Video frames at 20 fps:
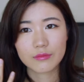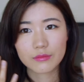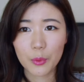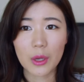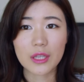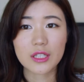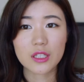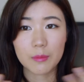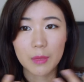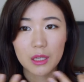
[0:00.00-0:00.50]
不
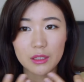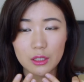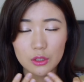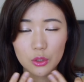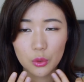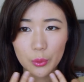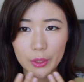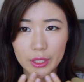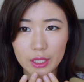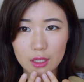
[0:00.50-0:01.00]
管怎么样它
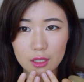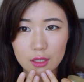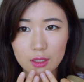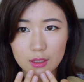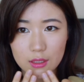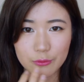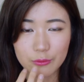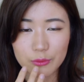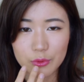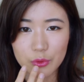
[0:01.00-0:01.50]
都会
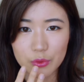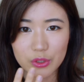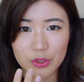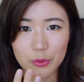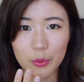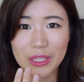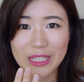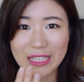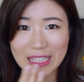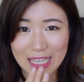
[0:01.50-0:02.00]
敷，就是
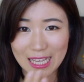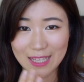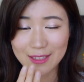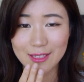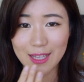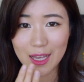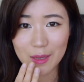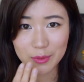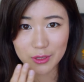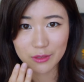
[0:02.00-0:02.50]
会
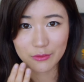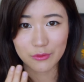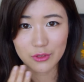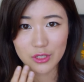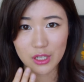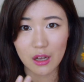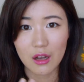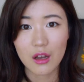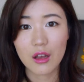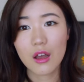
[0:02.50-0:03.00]
粘在皮肤
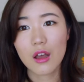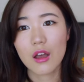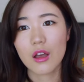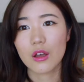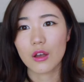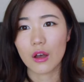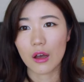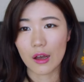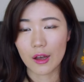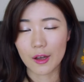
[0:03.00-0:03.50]
上，
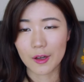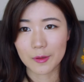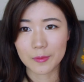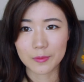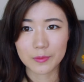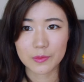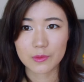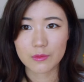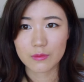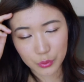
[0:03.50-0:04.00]

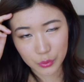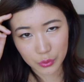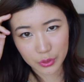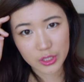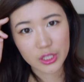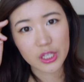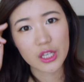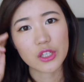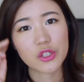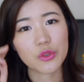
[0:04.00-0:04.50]
呃，所
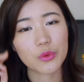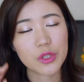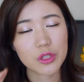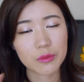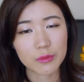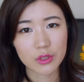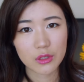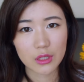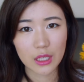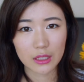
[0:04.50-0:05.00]
以这也是为
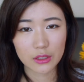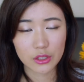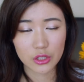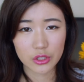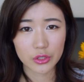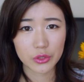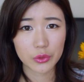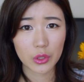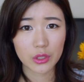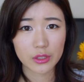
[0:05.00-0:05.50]
什么它
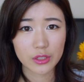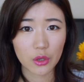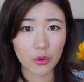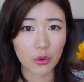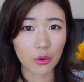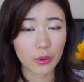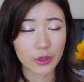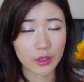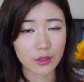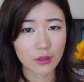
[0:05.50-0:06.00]
持妆效
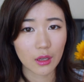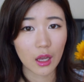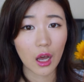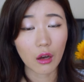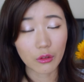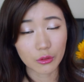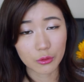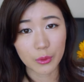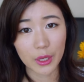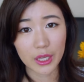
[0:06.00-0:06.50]
果会
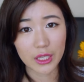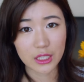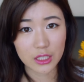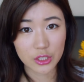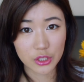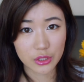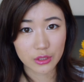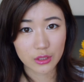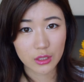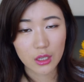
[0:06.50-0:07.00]
好的原
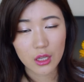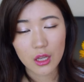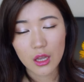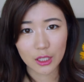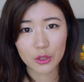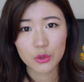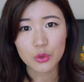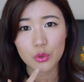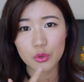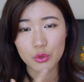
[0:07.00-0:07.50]
因。
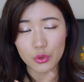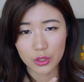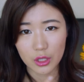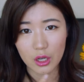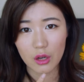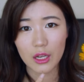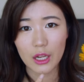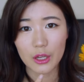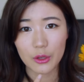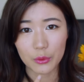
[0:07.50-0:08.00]
当做唇
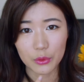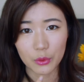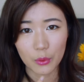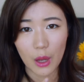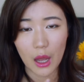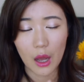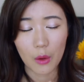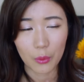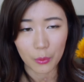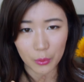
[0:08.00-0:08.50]
膏来用的
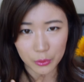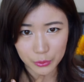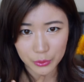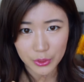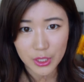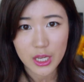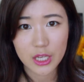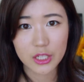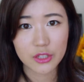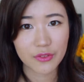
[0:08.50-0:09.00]
话，我我觉
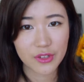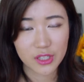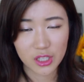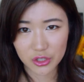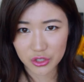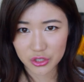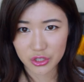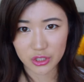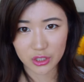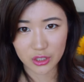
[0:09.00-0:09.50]
得也是非
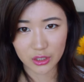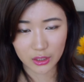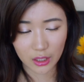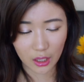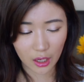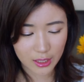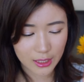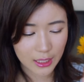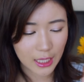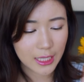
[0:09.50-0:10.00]
常适合的，
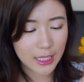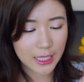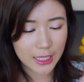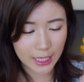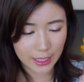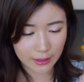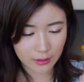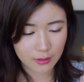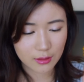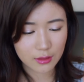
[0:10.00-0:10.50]
而且它的
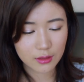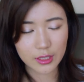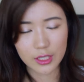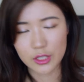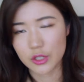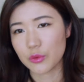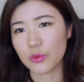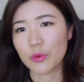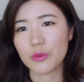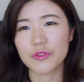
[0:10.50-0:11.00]
颜色
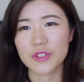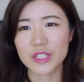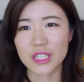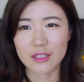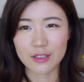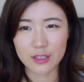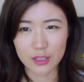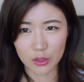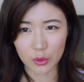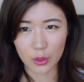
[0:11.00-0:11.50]
也是我非
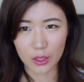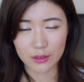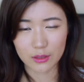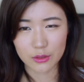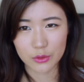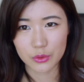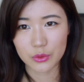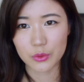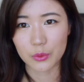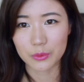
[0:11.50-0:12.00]
常喜欢的，
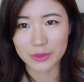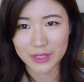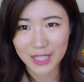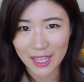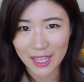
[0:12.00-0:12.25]
就那种